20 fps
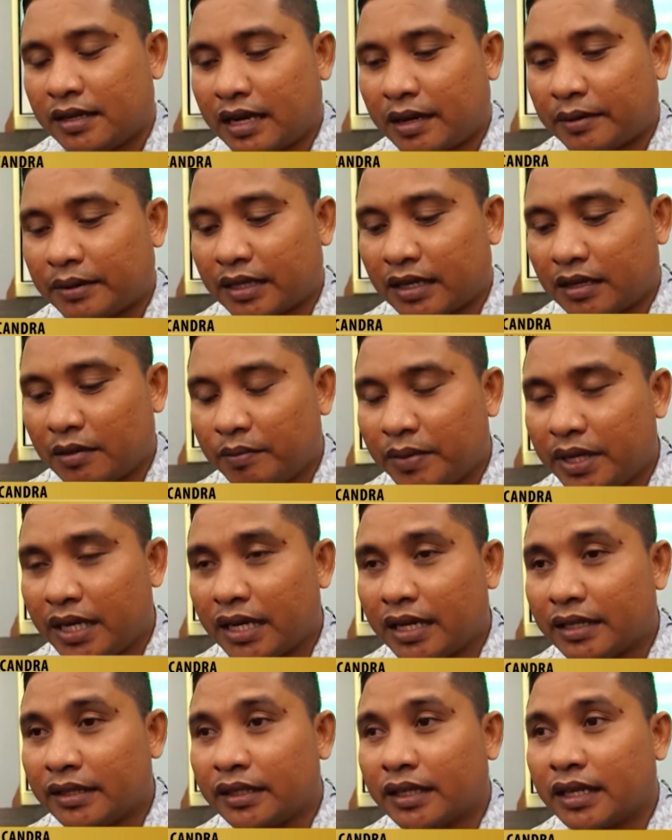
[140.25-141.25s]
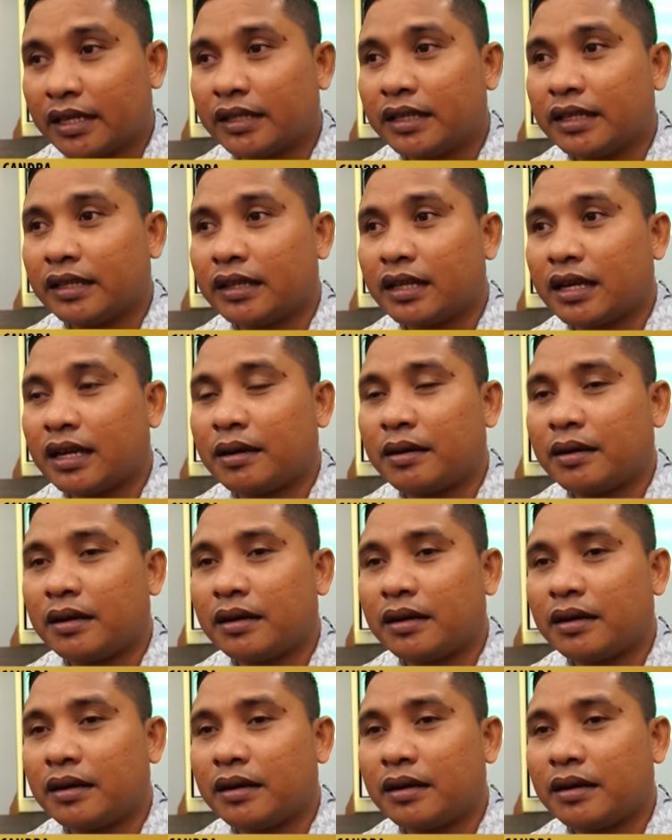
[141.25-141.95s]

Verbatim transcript: Nah, terlebih nanti kan kita